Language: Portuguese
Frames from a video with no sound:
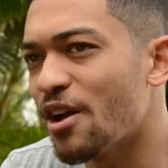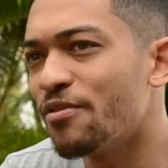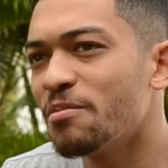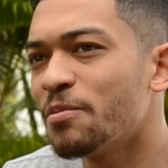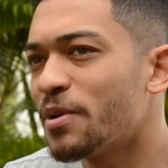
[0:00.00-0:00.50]
É, eu
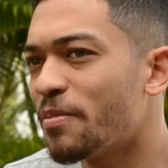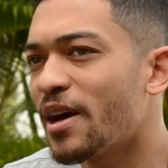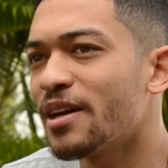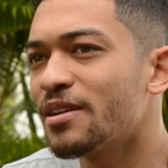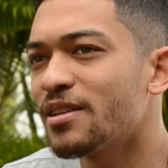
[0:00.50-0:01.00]
venho me
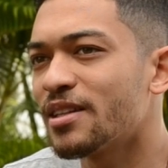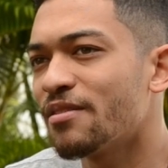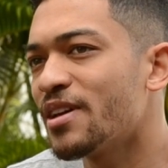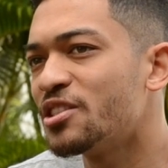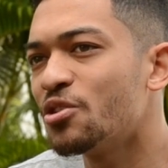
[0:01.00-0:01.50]
preparando
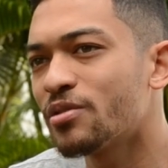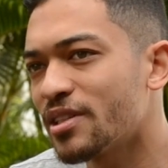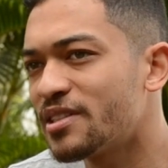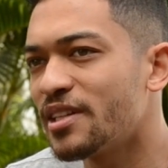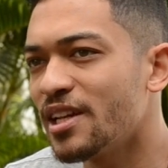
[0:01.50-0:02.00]
através de
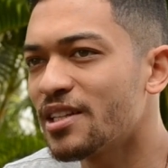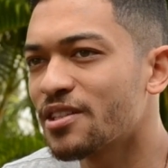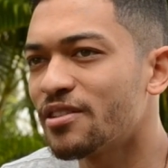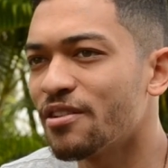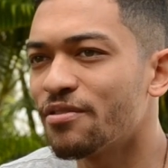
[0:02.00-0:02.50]
outras trilhas
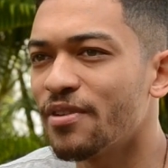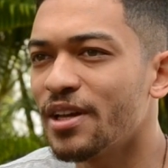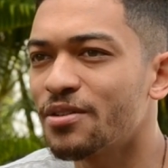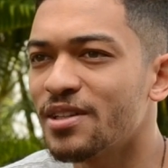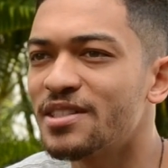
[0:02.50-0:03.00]
que eu tenho
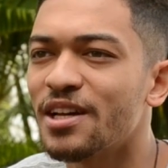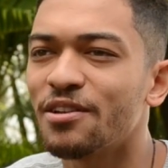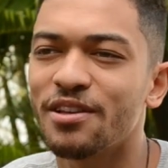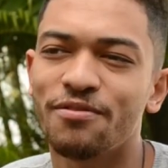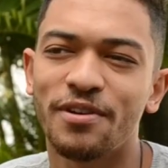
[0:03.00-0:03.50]
feito. Esse ano
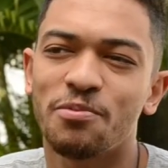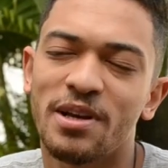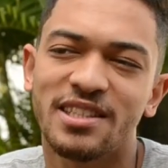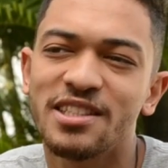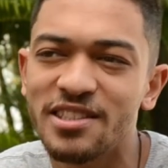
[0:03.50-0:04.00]
eu tenho feito
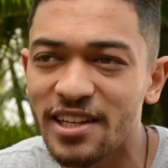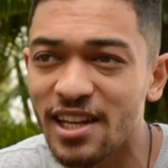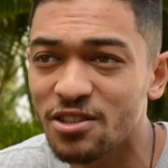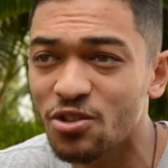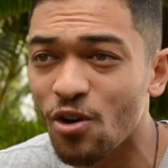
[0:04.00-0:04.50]
bastante
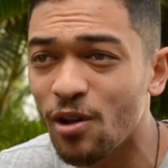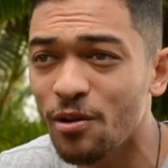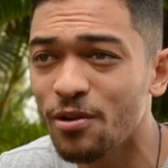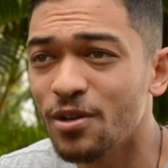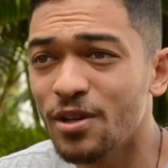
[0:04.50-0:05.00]
trilha
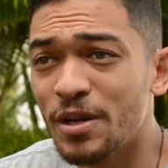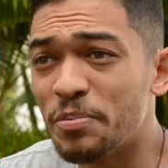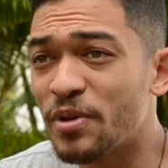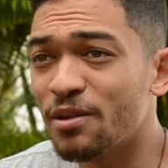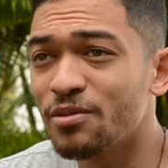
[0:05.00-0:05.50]
solo,
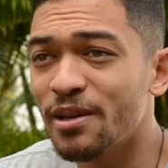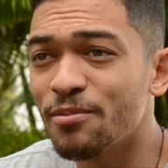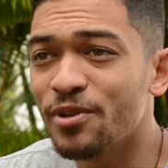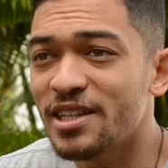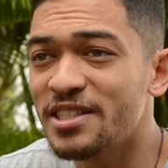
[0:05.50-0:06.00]
porque não tem
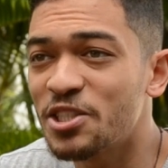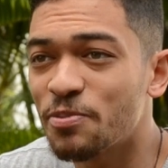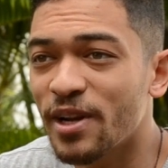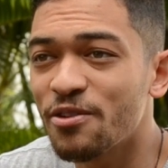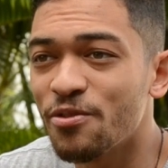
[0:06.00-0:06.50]
muita gente
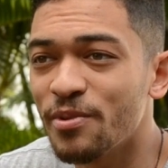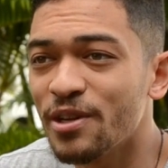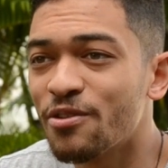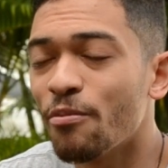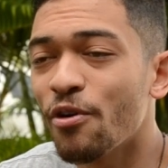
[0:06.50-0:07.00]
para ir
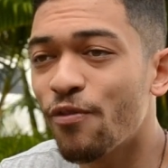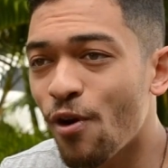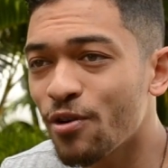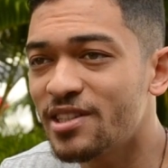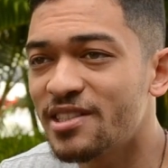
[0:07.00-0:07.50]
comigo. Como eu
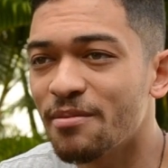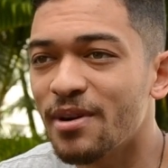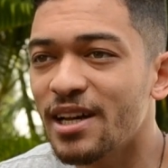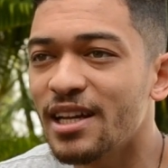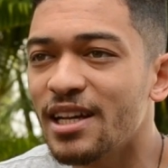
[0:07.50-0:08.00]
folgo de
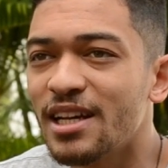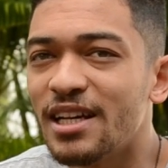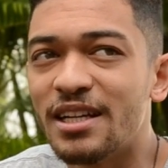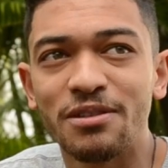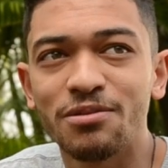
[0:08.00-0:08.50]
semana,
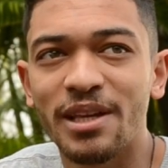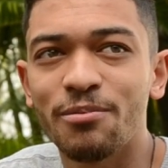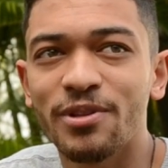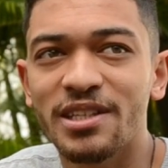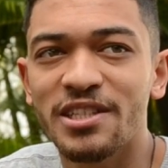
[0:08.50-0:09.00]
não tem
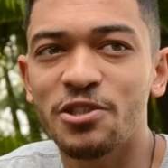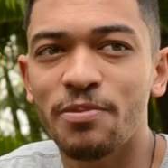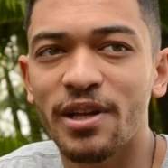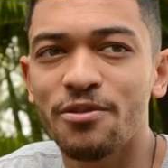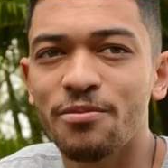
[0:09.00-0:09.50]
muita gente
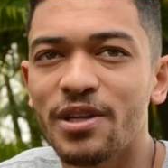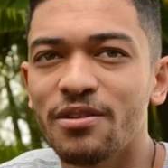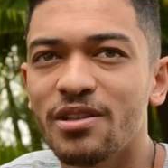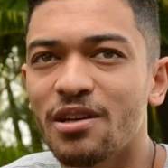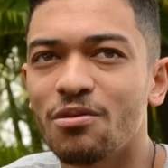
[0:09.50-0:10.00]
para ir comigo.
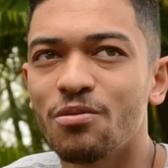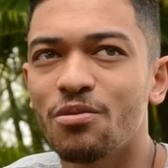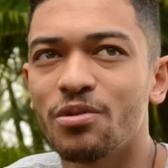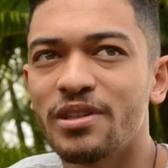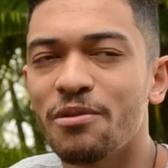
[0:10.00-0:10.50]
Então
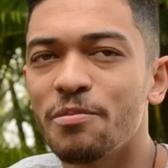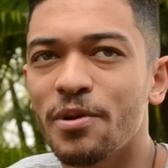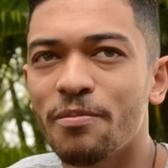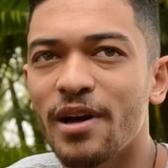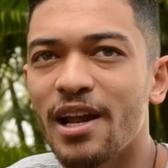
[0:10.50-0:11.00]
eu tenho me
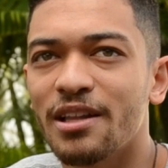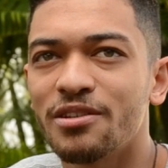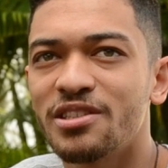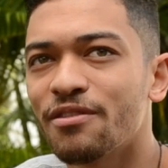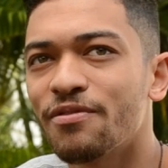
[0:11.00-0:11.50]
preparado. Eu
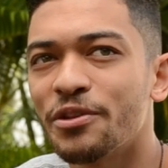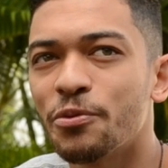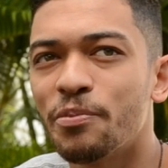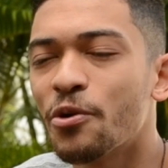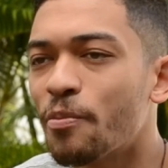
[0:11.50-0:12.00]
tinha feito o
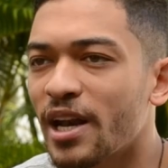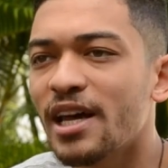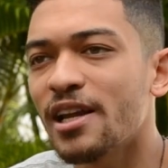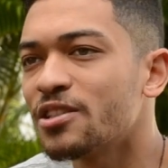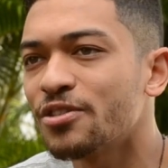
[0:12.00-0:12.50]
Pico
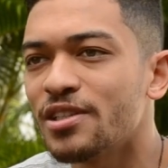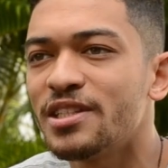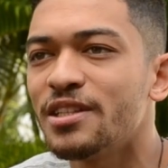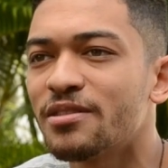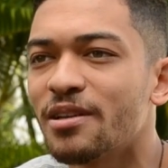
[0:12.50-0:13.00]
Paraná
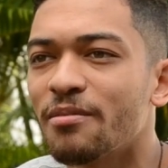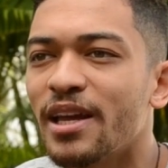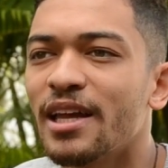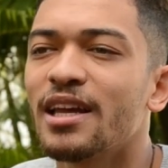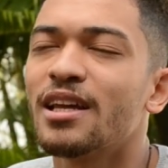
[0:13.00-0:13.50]
sozinho
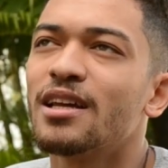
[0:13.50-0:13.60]
também.